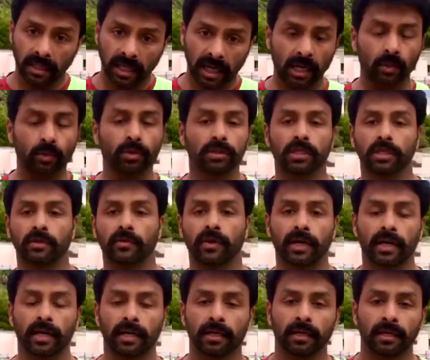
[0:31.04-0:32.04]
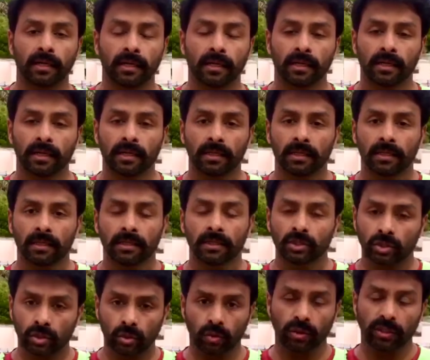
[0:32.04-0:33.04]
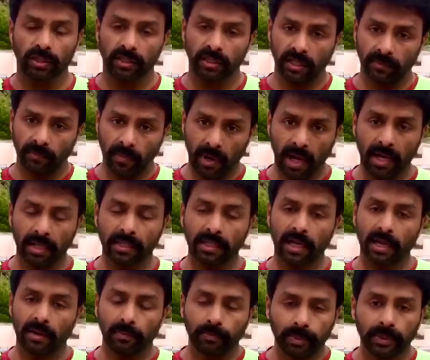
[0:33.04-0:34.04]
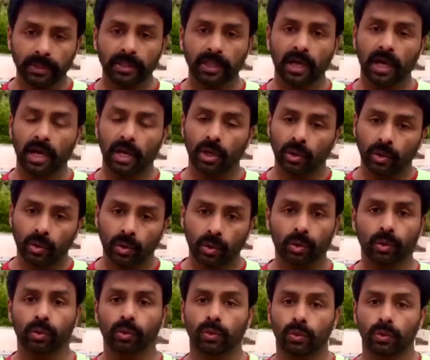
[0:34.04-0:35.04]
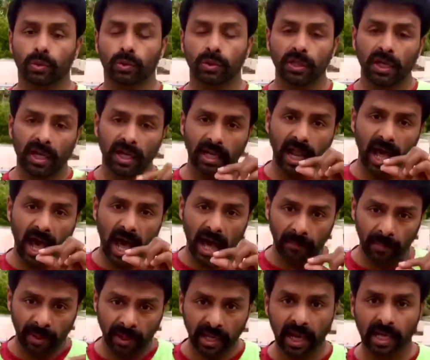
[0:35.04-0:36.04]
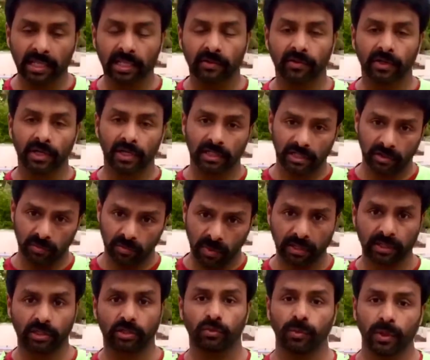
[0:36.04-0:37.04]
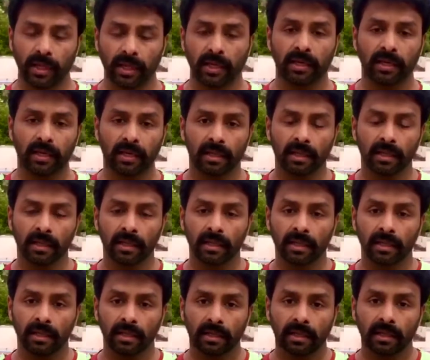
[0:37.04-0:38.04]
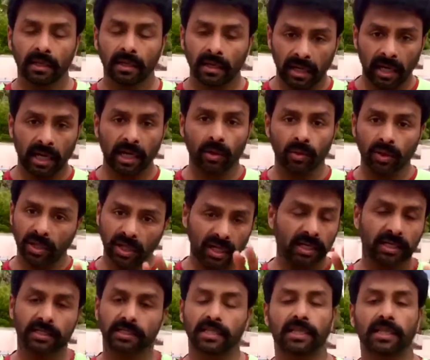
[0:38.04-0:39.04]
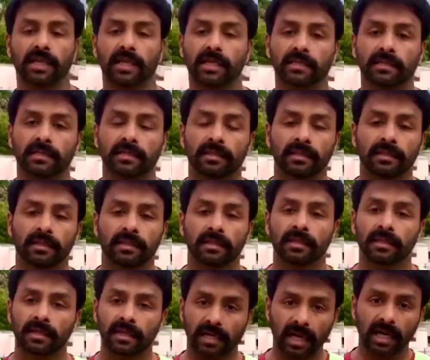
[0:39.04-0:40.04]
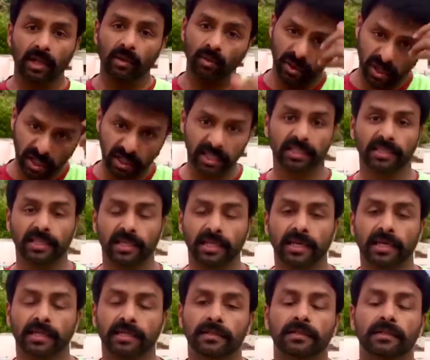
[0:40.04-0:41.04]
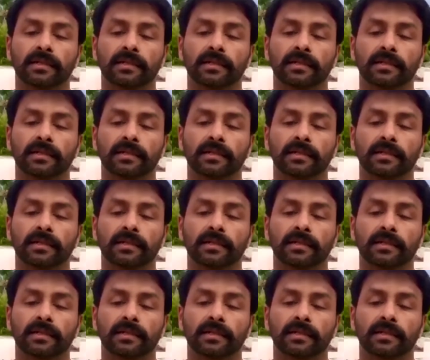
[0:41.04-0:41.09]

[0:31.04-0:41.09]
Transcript: கடவுள் தெரிவாங்க ஸோ இந்த மாதா பிதா குரு நல்லா அமையாதவங்களுக்கு மட்டுமே கடவுள் கண்ணுக்கு தெரியாது கடவுள்ன்றதே தெரியாது